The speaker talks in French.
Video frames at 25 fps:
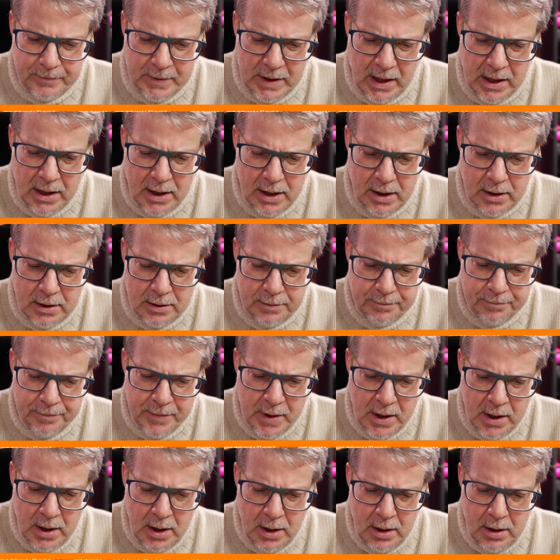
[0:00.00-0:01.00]
Ah,
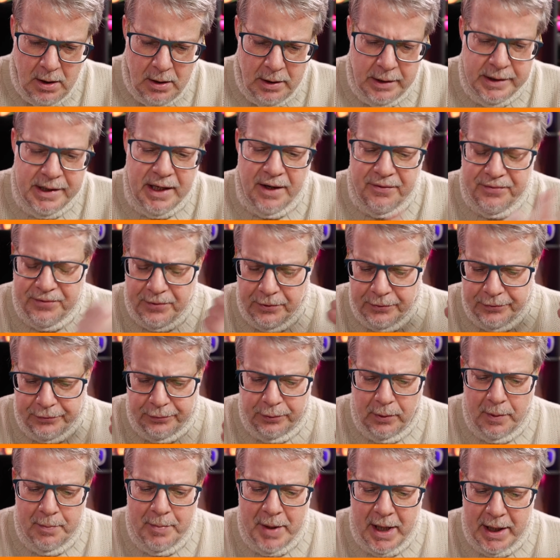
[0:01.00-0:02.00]
il y a
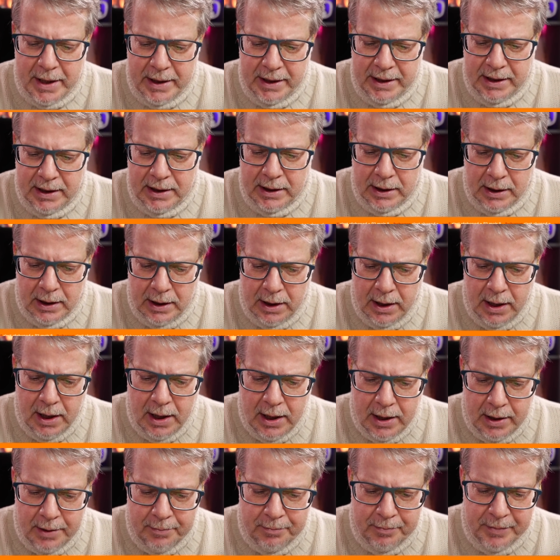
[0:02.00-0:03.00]
François-Marie,
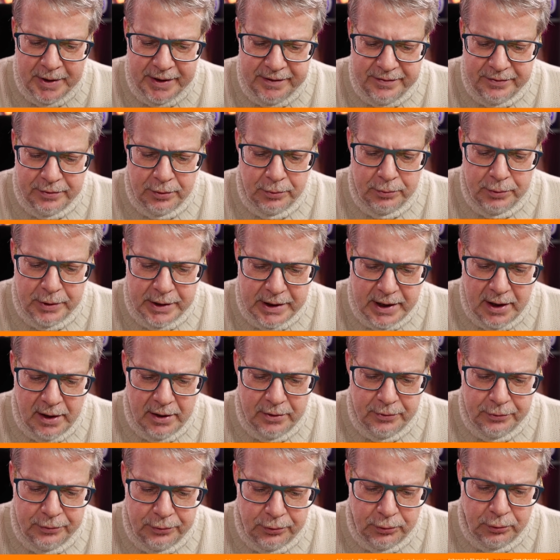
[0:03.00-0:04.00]
mais celui qui a
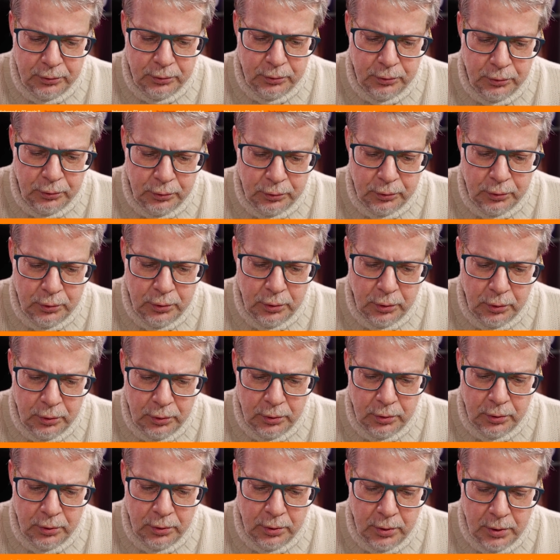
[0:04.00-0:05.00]
reçu
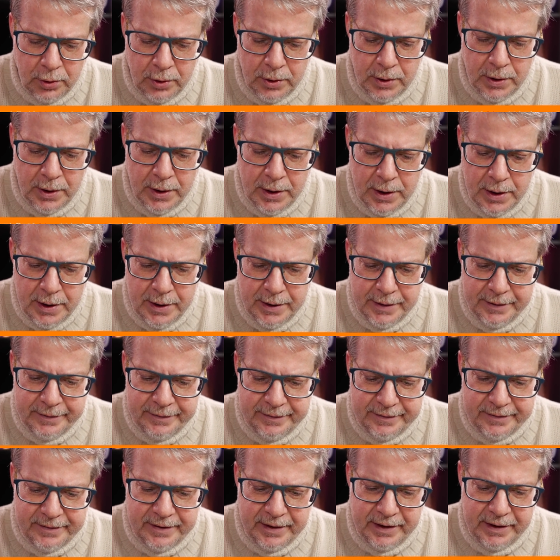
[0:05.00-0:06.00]
Hugo,
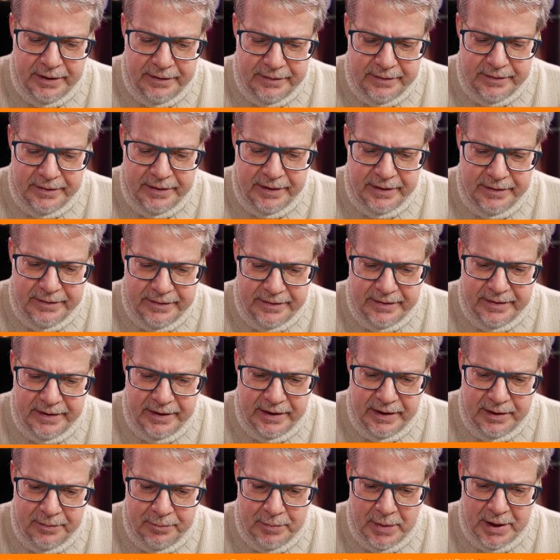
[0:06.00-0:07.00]
c'est, c'est,
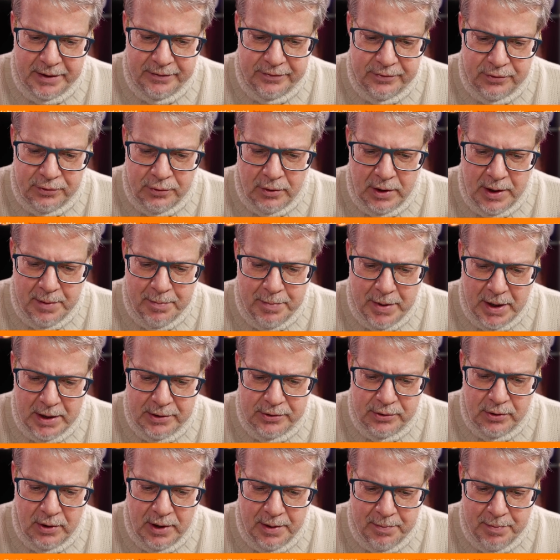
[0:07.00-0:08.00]
c'est, mince, je l'ai pas,
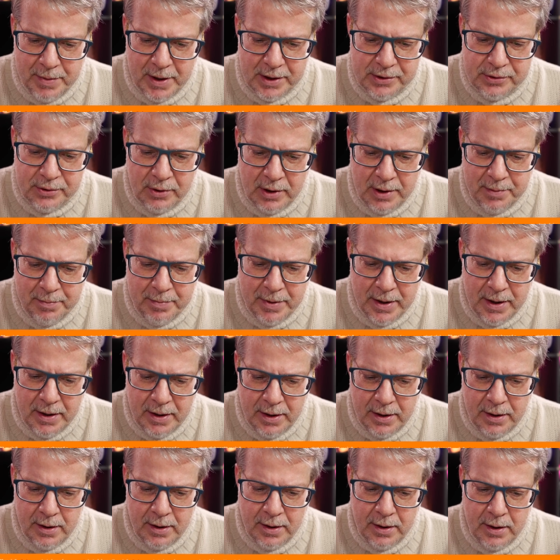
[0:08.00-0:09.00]
je l'ai pas, je l'ai
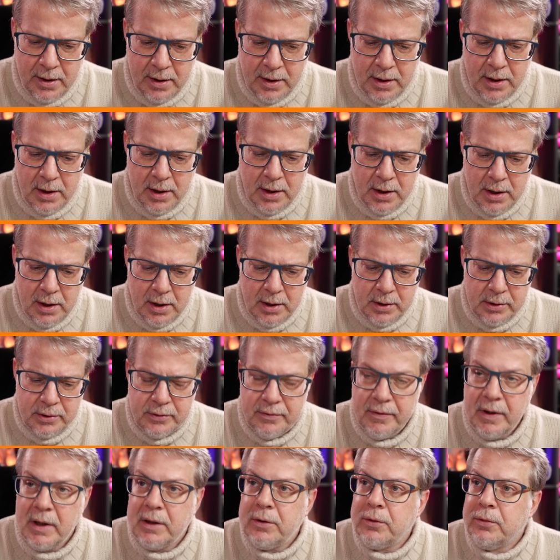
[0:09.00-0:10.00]
pas.
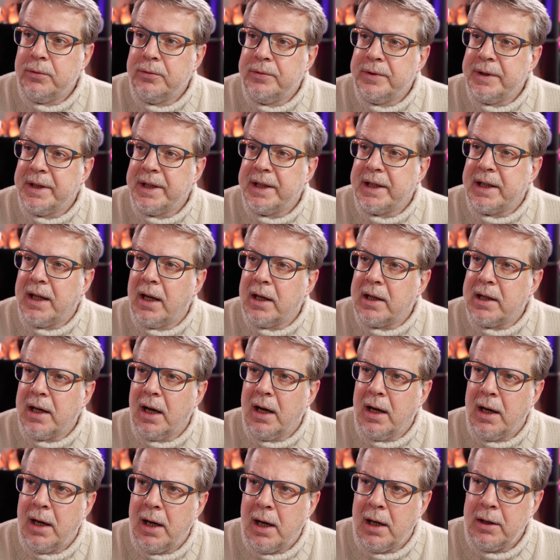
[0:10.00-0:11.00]
Je vais le trouver.
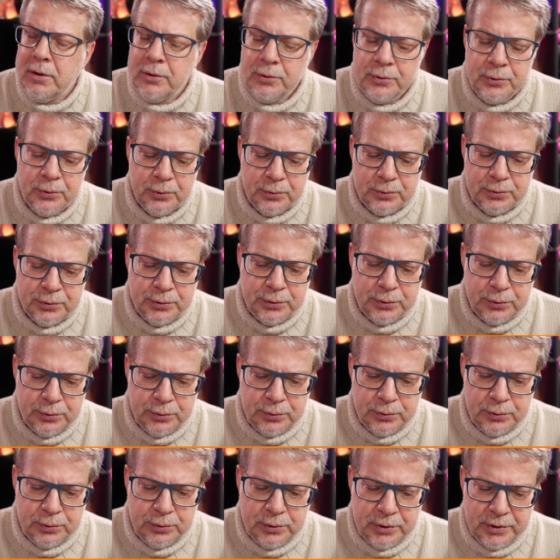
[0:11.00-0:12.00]
Quelqu'un a le nom
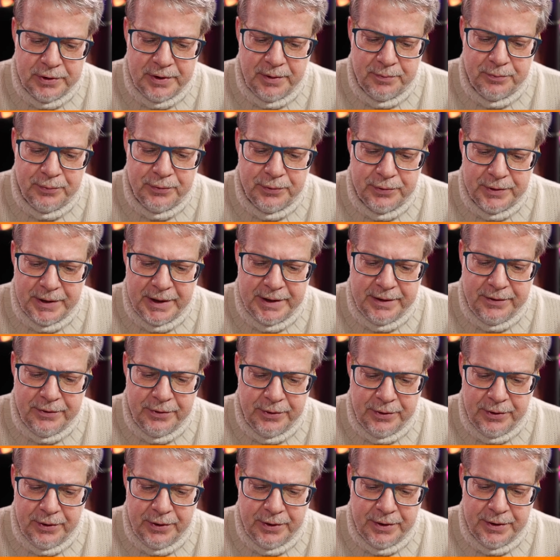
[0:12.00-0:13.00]
du deuxième
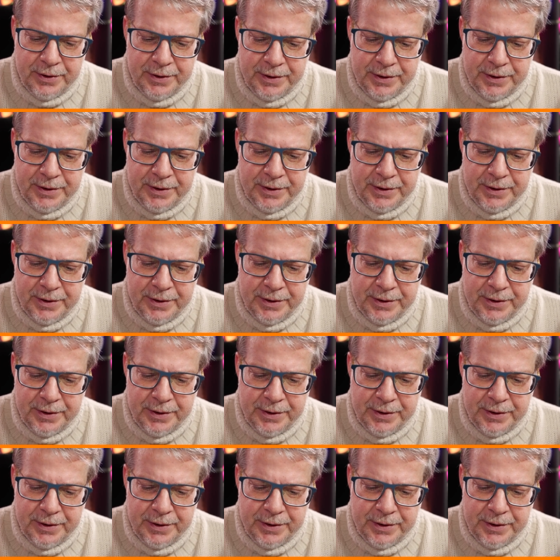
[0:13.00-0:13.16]
fondateur.